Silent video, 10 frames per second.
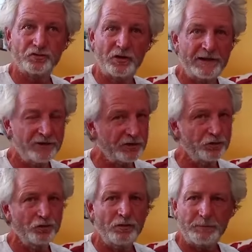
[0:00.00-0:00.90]
controlado era
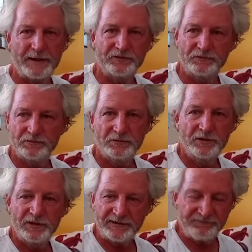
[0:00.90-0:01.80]
tudo comprado.
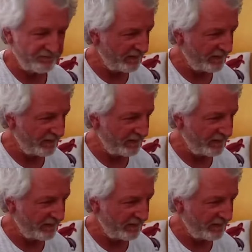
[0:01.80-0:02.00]
Teve